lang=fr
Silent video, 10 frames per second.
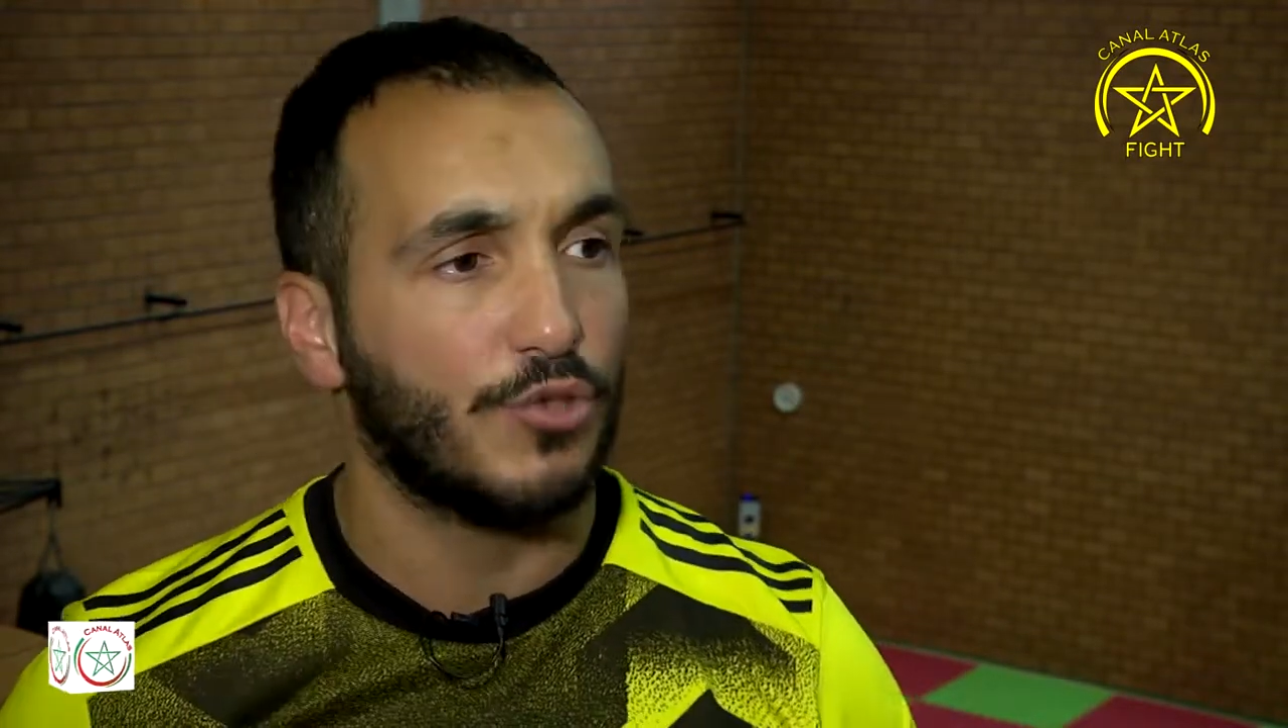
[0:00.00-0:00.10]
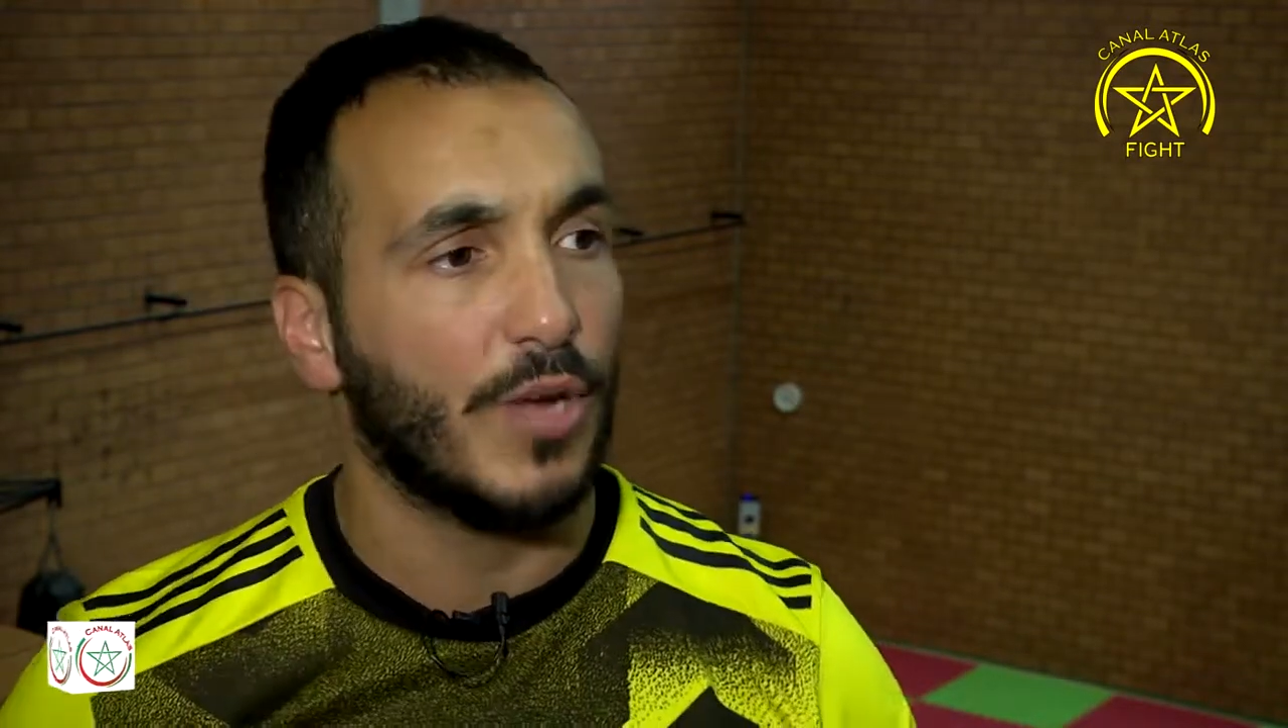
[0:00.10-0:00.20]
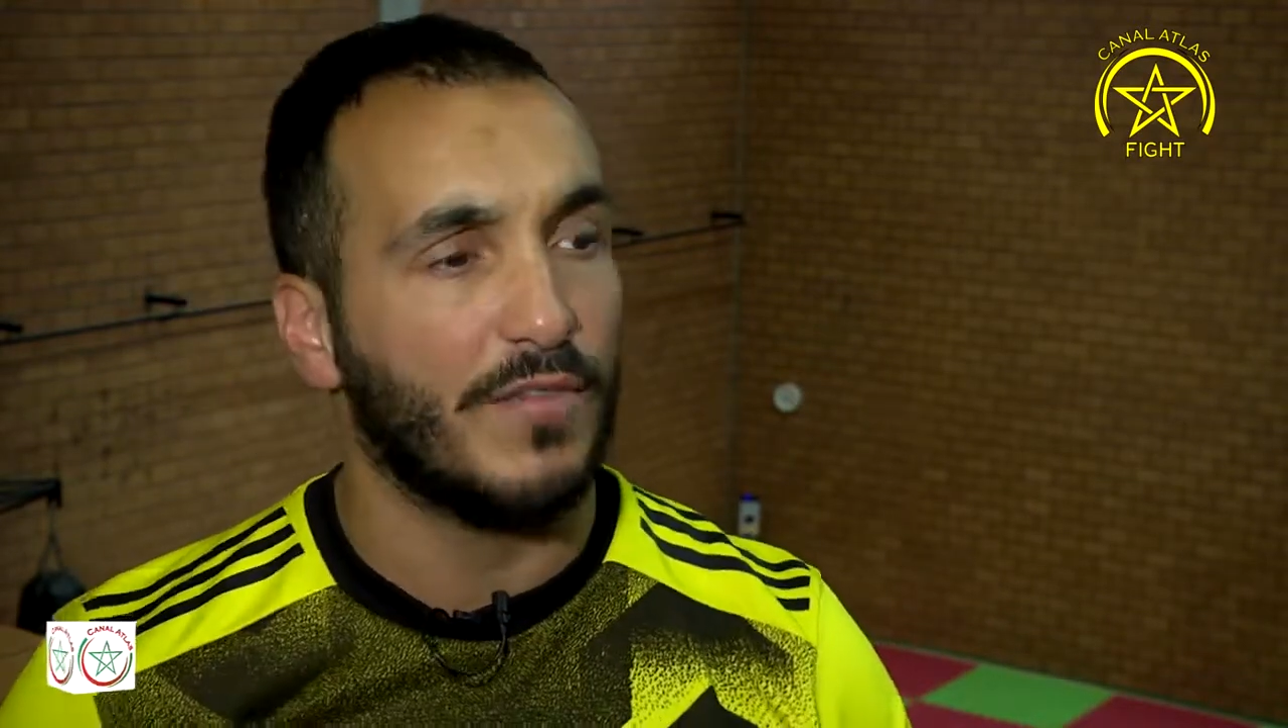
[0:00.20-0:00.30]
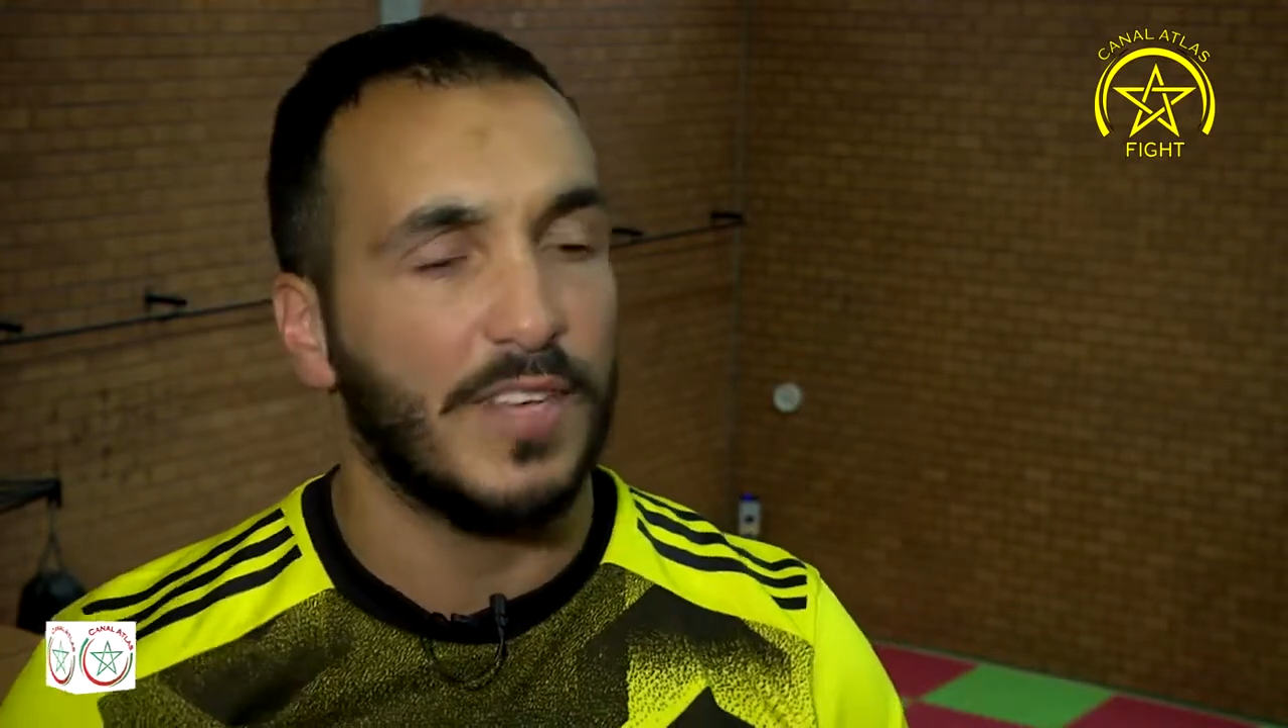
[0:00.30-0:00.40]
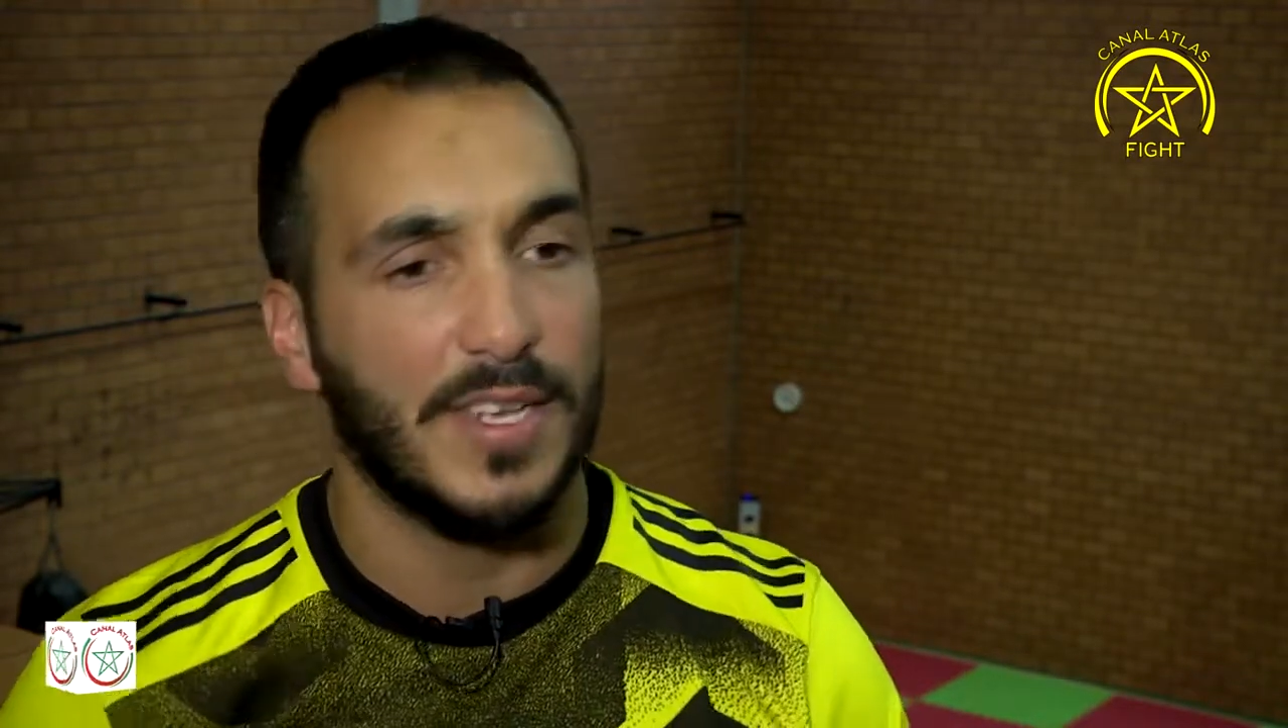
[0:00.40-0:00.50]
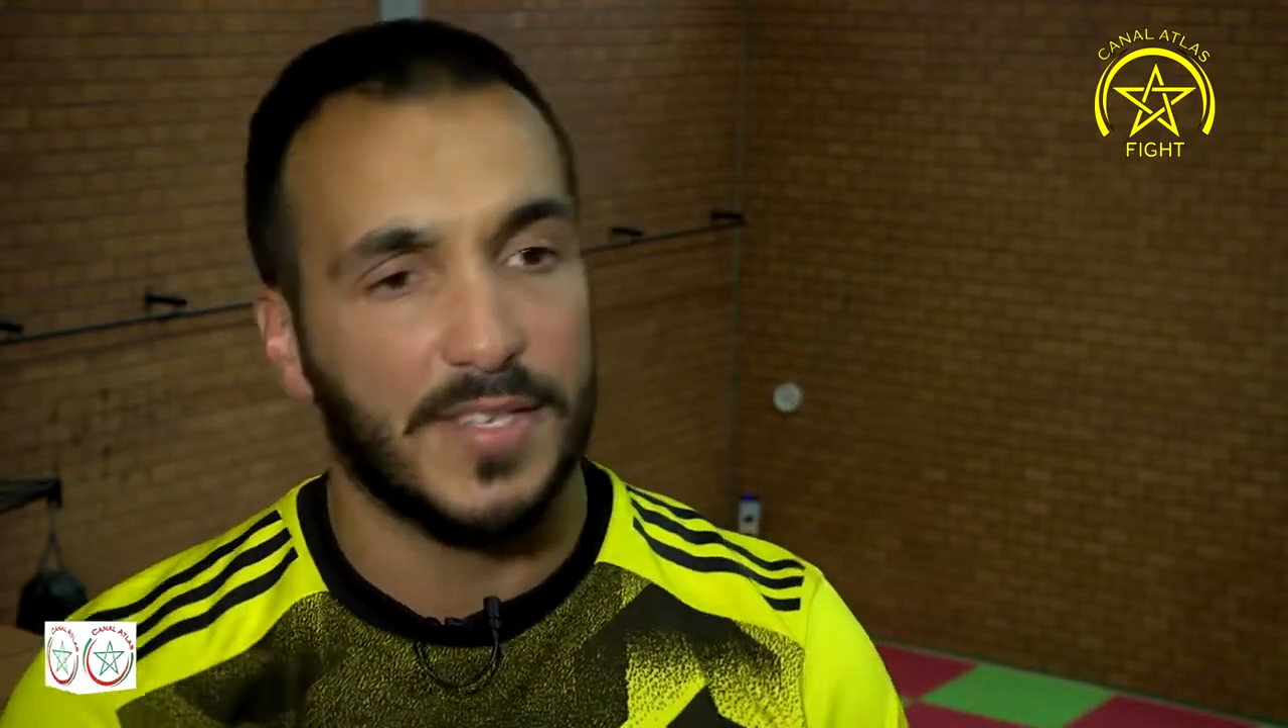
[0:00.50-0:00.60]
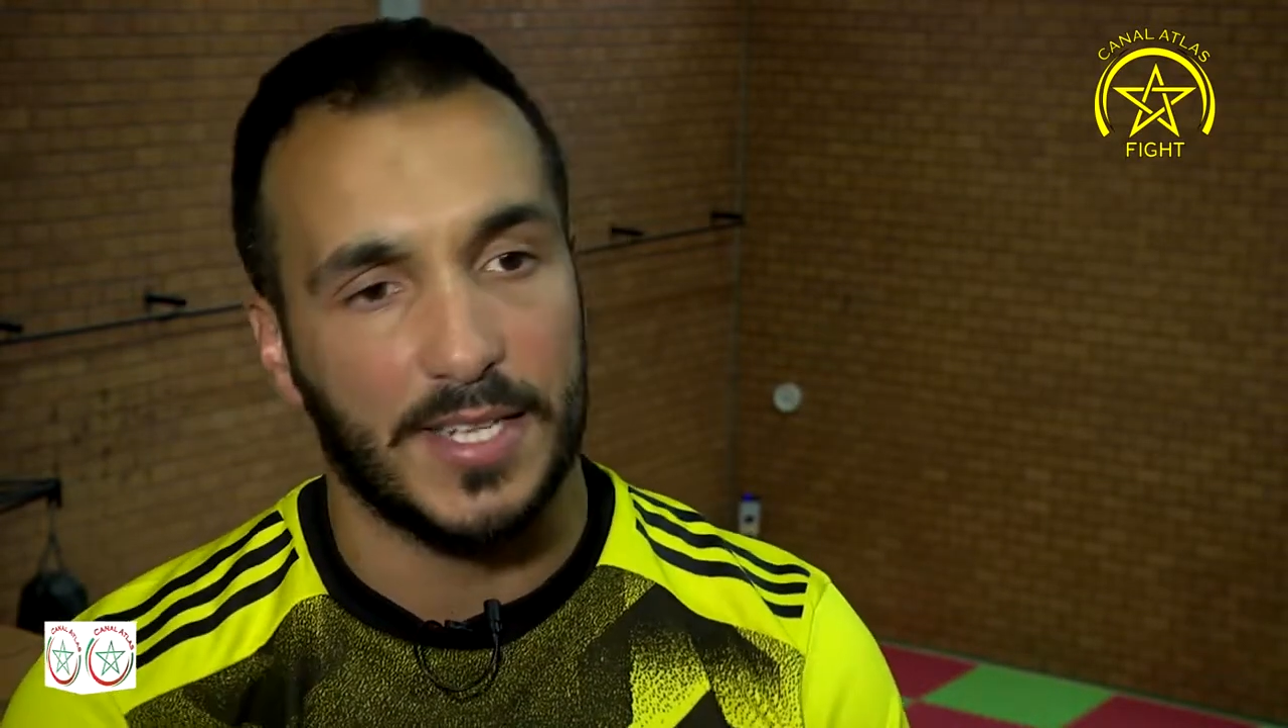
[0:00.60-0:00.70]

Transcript: je suis arrivé à un